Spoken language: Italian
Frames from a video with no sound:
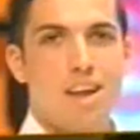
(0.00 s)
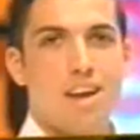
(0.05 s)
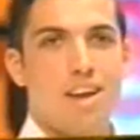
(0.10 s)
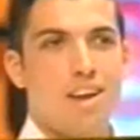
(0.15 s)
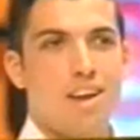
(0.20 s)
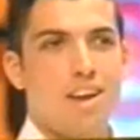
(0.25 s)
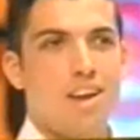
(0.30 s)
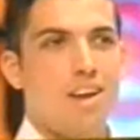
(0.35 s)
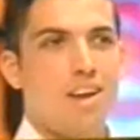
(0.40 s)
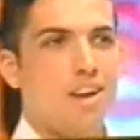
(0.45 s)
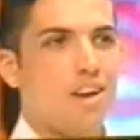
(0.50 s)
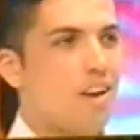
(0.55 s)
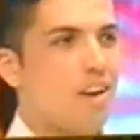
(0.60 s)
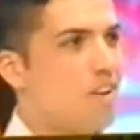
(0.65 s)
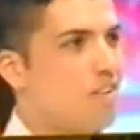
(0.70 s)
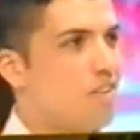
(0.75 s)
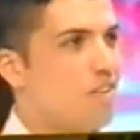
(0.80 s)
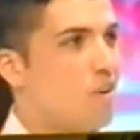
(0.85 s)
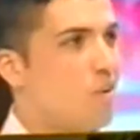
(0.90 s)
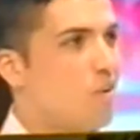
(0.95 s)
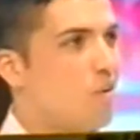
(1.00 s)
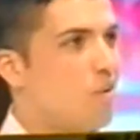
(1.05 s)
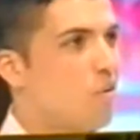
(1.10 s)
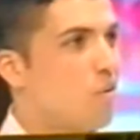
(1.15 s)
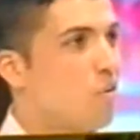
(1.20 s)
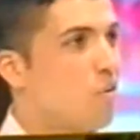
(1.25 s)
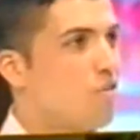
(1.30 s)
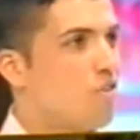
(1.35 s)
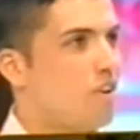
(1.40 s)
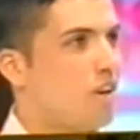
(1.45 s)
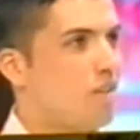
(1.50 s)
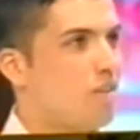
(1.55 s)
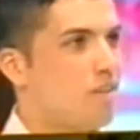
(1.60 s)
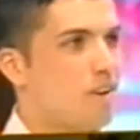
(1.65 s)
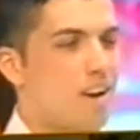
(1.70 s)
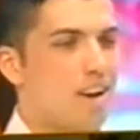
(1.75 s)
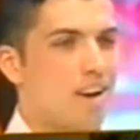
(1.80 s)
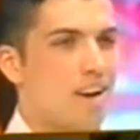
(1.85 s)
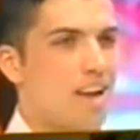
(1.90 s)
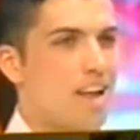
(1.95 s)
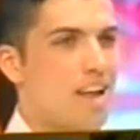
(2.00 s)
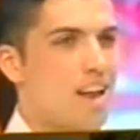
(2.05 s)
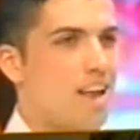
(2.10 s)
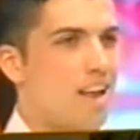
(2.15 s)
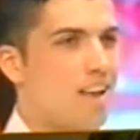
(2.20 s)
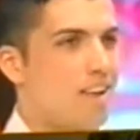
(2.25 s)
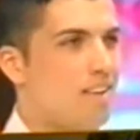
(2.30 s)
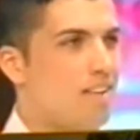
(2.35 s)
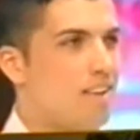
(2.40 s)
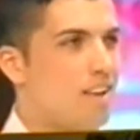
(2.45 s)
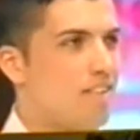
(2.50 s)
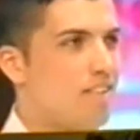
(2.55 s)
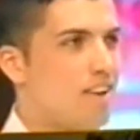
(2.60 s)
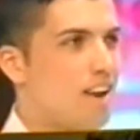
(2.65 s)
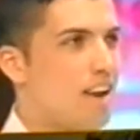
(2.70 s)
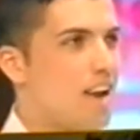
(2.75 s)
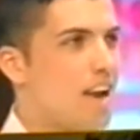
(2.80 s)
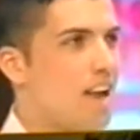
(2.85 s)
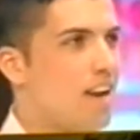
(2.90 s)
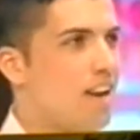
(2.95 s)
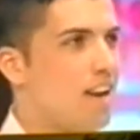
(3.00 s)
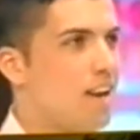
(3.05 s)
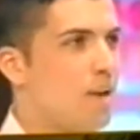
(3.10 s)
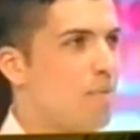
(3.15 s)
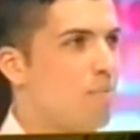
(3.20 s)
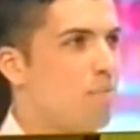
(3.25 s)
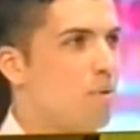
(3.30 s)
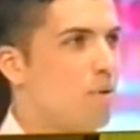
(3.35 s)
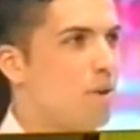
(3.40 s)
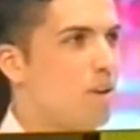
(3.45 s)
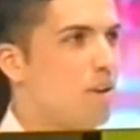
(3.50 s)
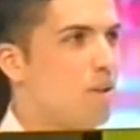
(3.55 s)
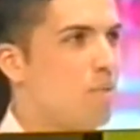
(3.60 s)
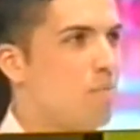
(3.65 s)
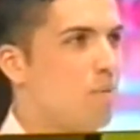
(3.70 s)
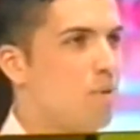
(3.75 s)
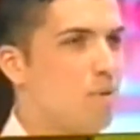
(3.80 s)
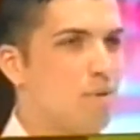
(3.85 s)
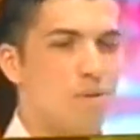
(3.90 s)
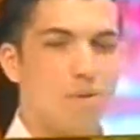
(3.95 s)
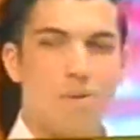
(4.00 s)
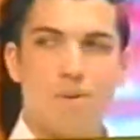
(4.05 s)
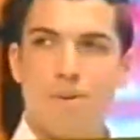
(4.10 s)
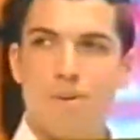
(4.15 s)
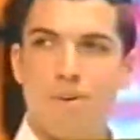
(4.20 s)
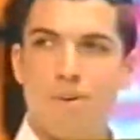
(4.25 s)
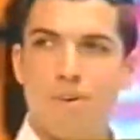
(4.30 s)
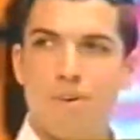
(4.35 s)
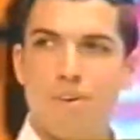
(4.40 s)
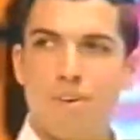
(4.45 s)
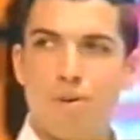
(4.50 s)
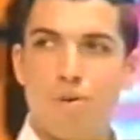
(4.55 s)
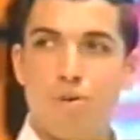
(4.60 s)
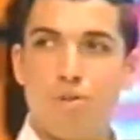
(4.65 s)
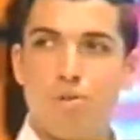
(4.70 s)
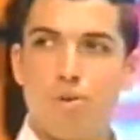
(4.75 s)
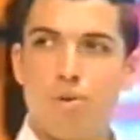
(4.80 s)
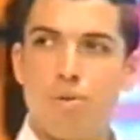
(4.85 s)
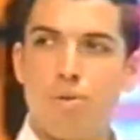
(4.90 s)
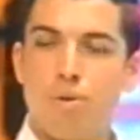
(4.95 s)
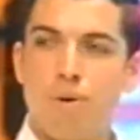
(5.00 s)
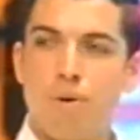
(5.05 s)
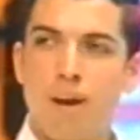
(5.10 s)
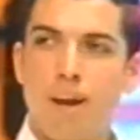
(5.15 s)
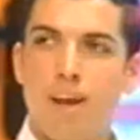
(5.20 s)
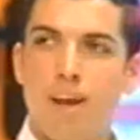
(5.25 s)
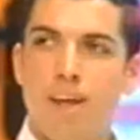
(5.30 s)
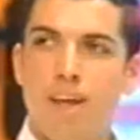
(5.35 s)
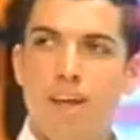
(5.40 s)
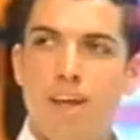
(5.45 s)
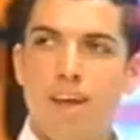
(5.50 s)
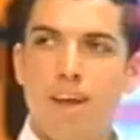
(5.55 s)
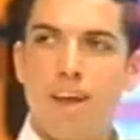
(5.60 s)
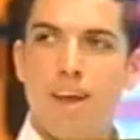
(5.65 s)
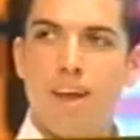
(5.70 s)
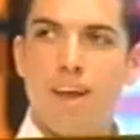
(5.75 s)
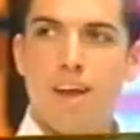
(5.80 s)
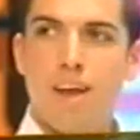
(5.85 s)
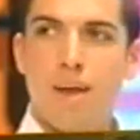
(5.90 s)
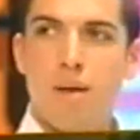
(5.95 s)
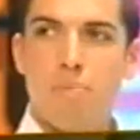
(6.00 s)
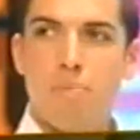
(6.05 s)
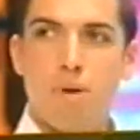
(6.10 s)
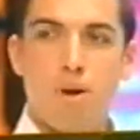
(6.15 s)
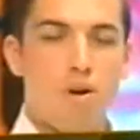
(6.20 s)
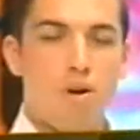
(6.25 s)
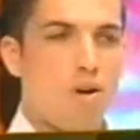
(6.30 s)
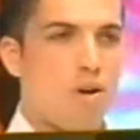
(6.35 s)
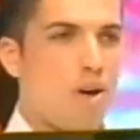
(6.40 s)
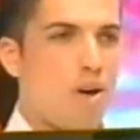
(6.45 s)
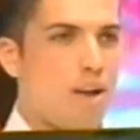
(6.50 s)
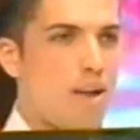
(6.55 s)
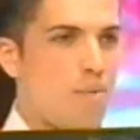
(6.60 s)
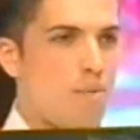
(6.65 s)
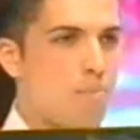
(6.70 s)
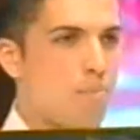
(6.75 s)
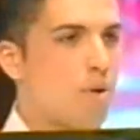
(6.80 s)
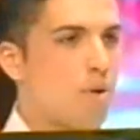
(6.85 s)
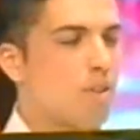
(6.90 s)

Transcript: e chi se non con Citroën che è da sei anni campione del mondo costruttori e però è